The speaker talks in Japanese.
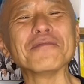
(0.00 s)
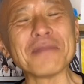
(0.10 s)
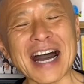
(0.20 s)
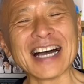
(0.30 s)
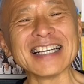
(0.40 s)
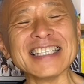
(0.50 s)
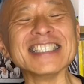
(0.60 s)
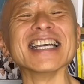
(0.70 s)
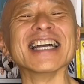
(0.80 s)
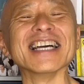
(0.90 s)

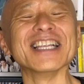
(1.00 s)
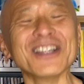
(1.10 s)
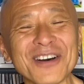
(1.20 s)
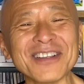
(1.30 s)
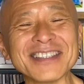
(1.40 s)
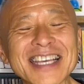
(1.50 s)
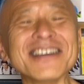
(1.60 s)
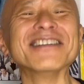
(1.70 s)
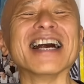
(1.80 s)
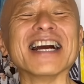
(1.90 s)
パジェロって
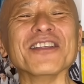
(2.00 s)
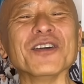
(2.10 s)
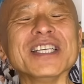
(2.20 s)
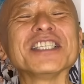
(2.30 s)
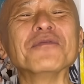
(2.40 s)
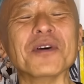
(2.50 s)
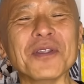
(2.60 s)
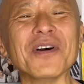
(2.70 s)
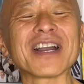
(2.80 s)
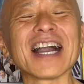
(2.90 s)
いう、あの、いつも
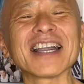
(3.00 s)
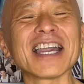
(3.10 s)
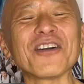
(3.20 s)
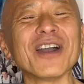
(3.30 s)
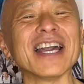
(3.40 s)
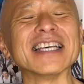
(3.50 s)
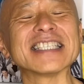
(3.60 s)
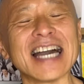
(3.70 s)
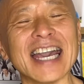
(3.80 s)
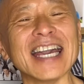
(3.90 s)
の掛け声
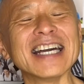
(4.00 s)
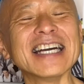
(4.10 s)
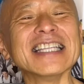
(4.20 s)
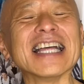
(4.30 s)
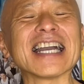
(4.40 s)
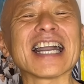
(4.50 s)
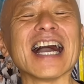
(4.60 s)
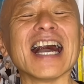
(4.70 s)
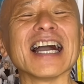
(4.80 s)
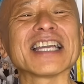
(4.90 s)
さえ、なんか
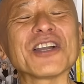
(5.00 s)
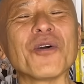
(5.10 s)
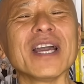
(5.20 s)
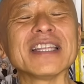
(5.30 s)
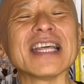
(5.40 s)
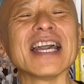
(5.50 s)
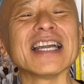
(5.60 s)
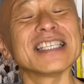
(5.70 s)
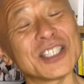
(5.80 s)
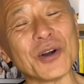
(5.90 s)
聞こえ
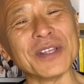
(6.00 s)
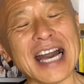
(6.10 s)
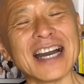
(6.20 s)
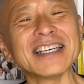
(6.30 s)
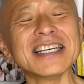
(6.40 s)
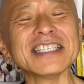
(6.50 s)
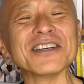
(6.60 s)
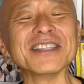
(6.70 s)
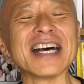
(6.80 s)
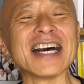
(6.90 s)
てきそうな、
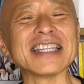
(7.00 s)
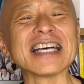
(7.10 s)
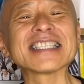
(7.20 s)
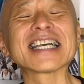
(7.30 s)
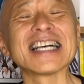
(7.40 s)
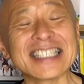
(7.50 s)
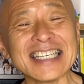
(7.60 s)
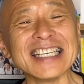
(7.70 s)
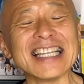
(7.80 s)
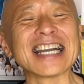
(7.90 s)
そんな懐か
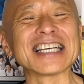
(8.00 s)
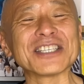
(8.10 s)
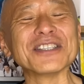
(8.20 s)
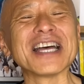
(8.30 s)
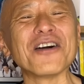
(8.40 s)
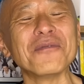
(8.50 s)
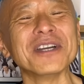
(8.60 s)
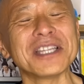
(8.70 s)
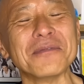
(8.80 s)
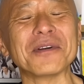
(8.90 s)
しい、なんかそんな思
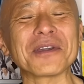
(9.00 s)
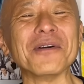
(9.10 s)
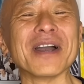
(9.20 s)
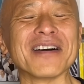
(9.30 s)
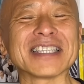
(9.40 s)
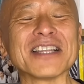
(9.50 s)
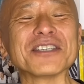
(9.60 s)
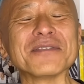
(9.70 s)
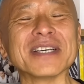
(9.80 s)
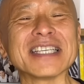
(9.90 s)
いでも今日は楽
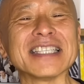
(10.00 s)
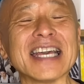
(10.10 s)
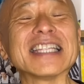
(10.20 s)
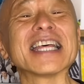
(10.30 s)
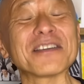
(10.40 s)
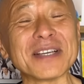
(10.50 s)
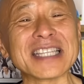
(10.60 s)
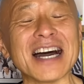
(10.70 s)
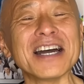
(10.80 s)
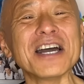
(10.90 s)
しませていただきまし
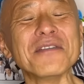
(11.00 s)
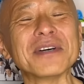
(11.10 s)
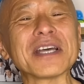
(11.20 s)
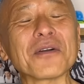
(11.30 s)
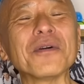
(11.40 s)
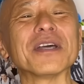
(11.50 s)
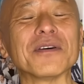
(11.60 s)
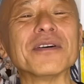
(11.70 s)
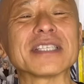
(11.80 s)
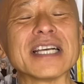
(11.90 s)
た。また今夜
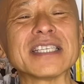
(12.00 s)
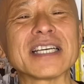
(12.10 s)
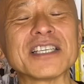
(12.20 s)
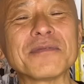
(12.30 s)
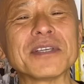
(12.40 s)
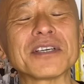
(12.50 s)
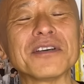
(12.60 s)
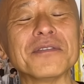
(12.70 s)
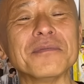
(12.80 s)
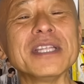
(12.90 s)
の3時間
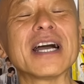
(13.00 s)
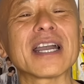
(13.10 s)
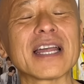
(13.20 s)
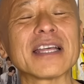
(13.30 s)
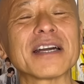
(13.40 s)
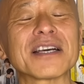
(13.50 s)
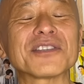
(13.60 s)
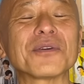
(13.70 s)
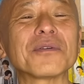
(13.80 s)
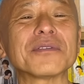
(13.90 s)
スペシャル見ながら、なんか
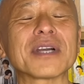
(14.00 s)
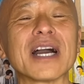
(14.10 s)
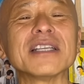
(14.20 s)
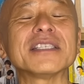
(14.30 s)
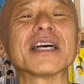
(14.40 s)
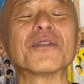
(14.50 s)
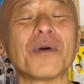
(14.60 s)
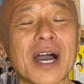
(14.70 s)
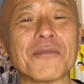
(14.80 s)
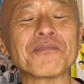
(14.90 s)
すごく感じたの
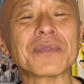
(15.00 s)
は、